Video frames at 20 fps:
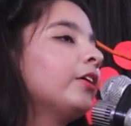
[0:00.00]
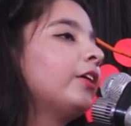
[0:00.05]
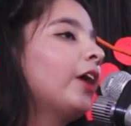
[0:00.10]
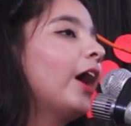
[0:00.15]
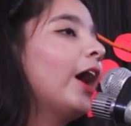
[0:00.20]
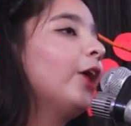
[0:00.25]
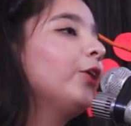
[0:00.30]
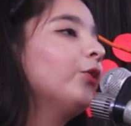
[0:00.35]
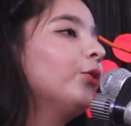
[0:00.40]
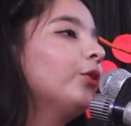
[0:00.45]

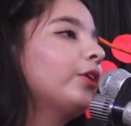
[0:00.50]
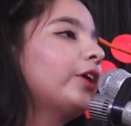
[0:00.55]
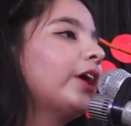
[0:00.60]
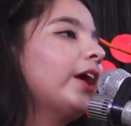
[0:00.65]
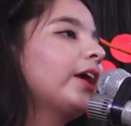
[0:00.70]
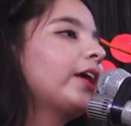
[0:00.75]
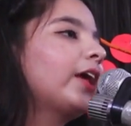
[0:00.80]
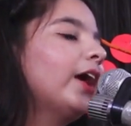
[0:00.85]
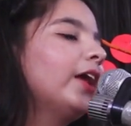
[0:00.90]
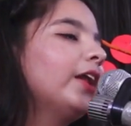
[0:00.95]
यारो
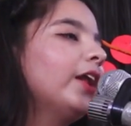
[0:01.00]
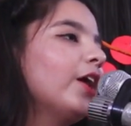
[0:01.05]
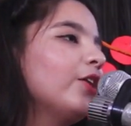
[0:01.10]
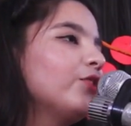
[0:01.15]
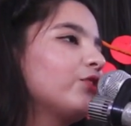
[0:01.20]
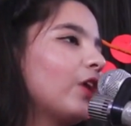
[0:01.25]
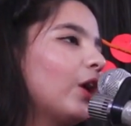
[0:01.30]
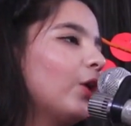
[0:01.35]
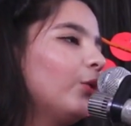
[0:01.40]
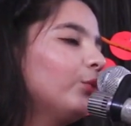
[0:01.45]
ये
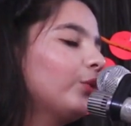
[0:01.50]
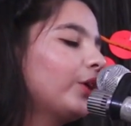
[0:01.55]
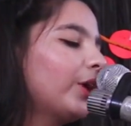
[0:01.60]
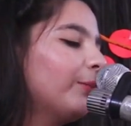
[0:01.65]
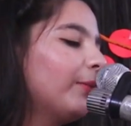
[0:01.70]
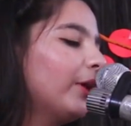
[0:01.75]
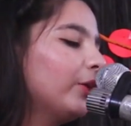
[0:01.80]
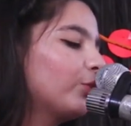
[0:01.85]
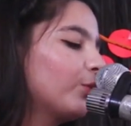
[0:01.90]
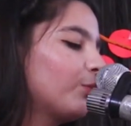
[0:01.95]
कहना
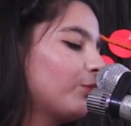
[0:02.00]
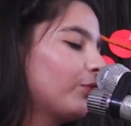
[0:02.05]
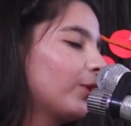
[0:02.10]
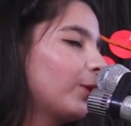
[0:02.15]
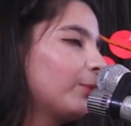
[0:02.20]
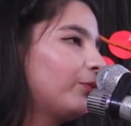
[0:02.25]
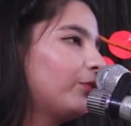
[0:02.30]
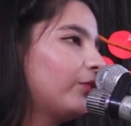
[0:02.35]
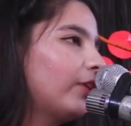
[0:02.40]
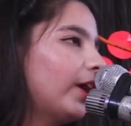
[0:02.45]
चाहूँगी मैं तुम
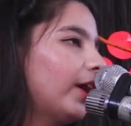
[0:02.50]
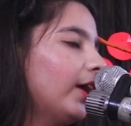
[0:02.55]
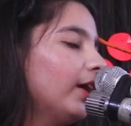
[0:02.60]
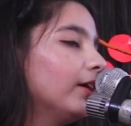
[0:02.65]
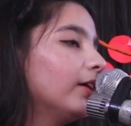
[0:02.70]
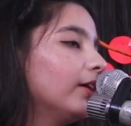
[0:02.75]
सबसे